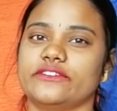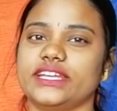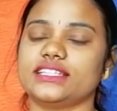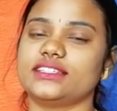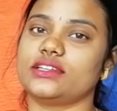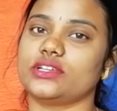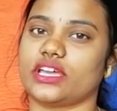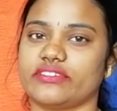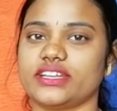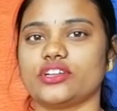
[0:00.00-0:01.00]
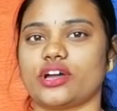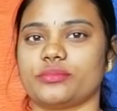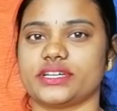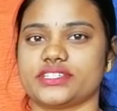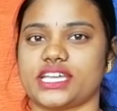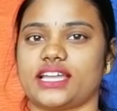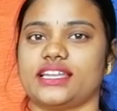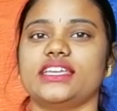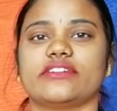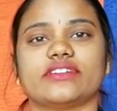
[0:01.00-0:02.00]
వీళ్ళిద్దరు ఎవరిని నామినేట్
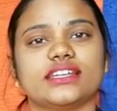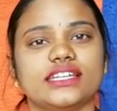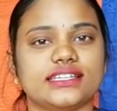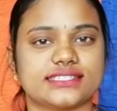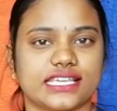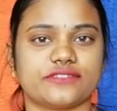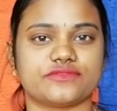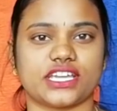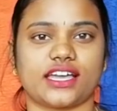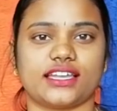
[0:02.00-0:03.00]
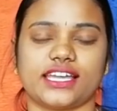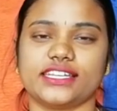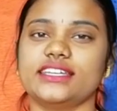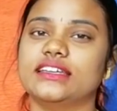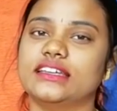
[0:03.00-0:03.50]
చేయాలి ఎవరిని సేవ్ చేయాలి అని